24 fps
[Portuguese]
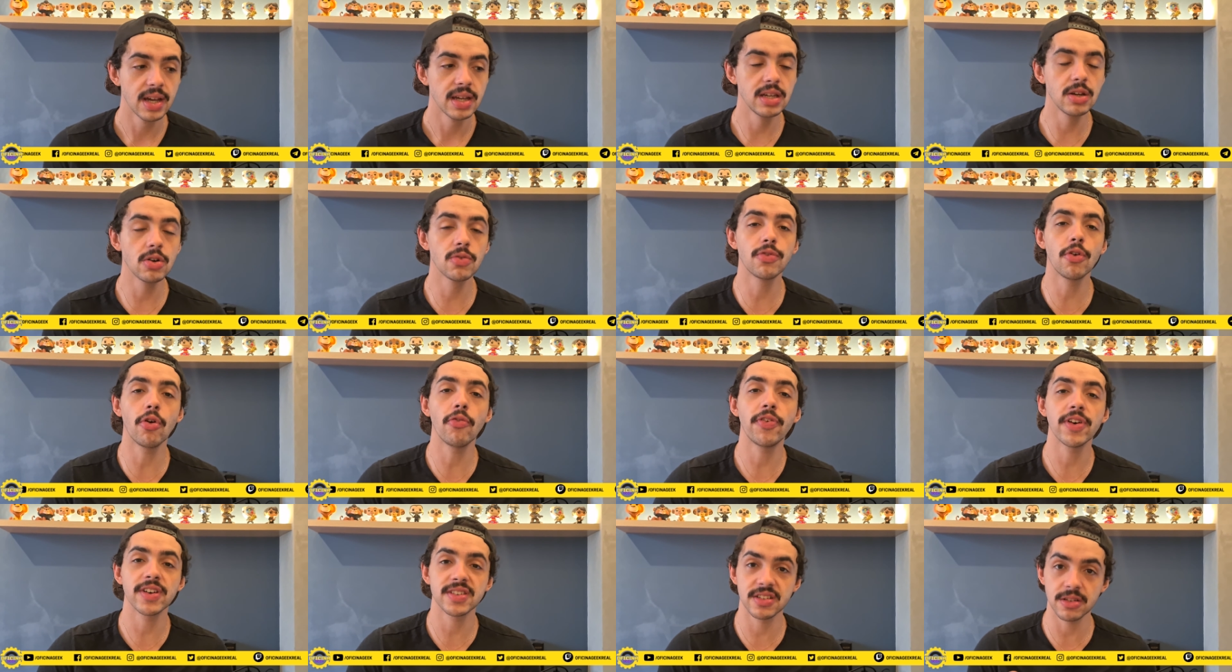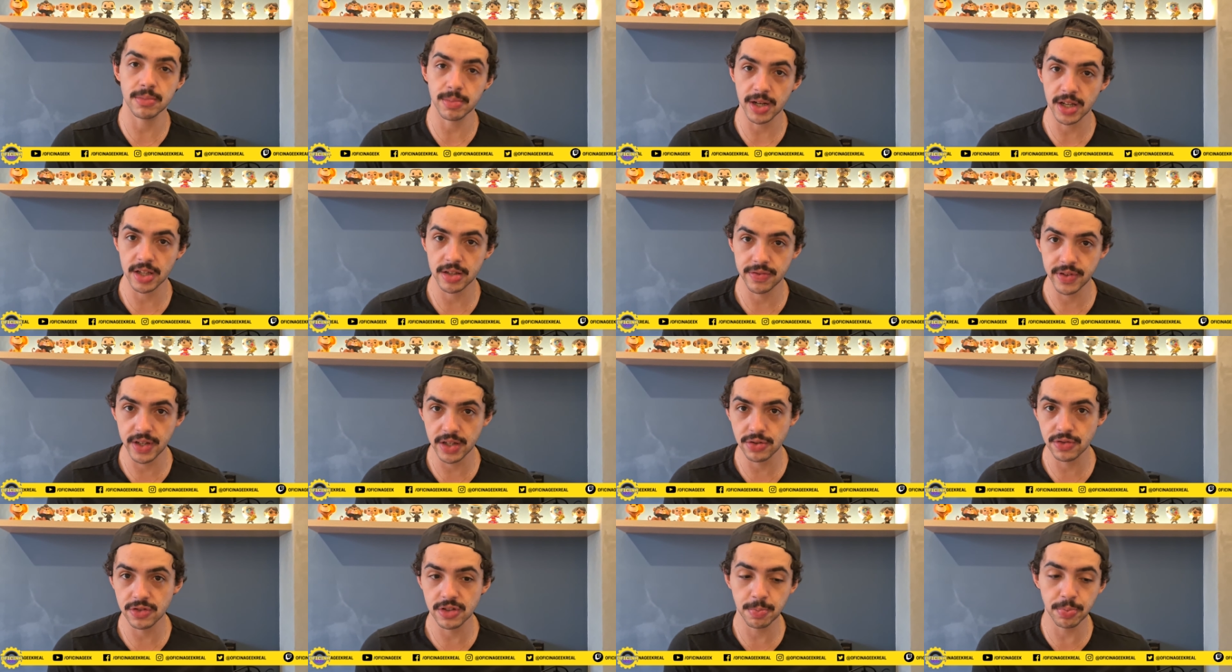E eu vou fazer mais
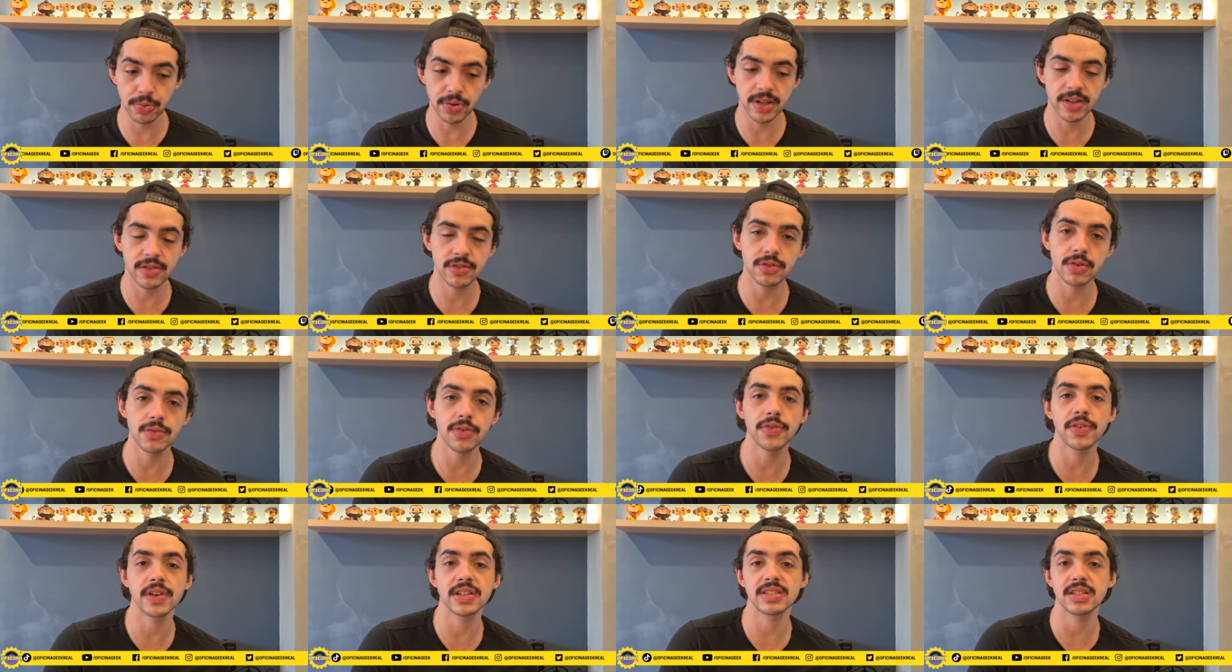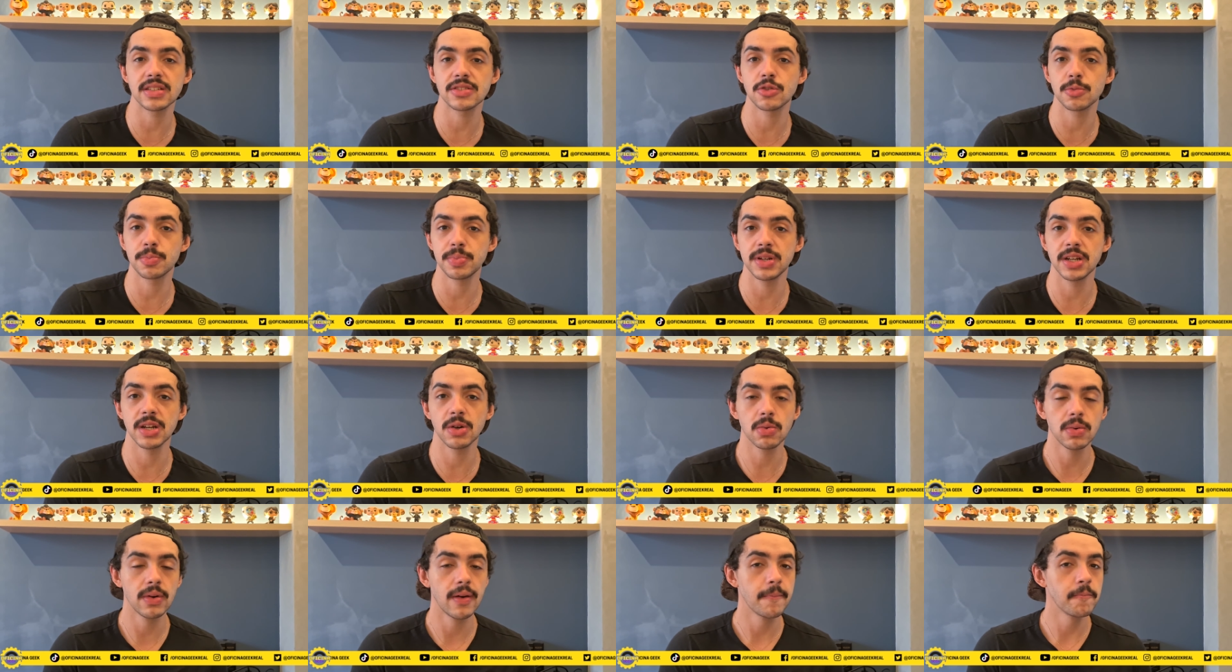vídeos e por isso eu vou fazer essa
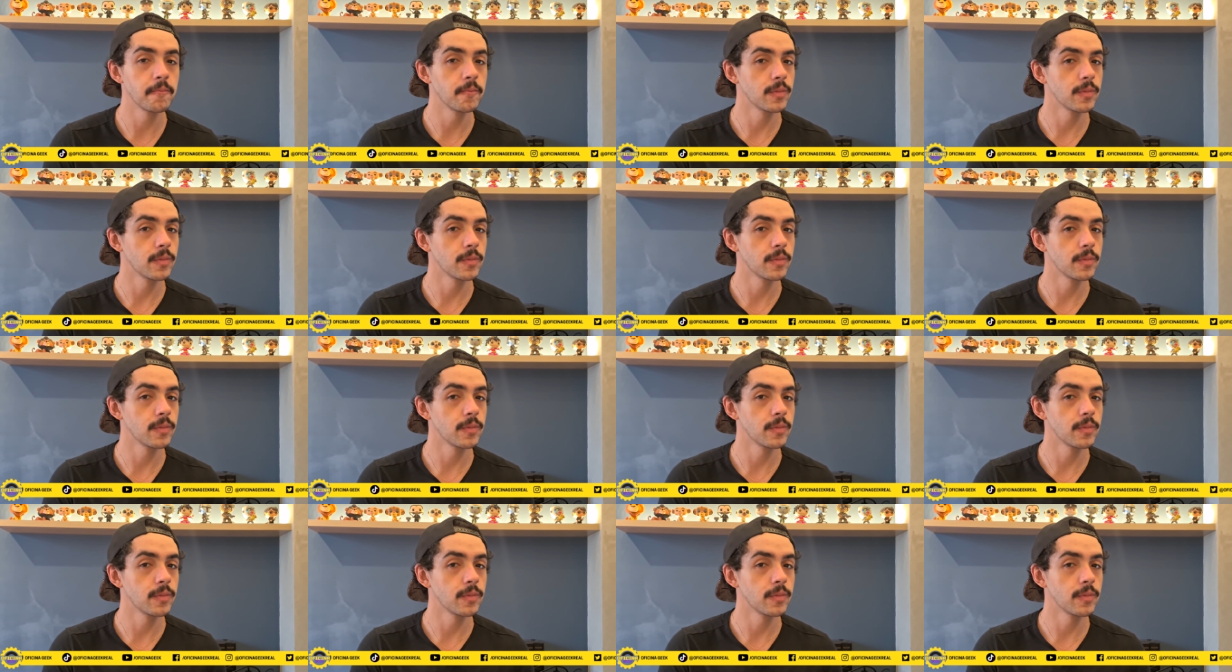opinião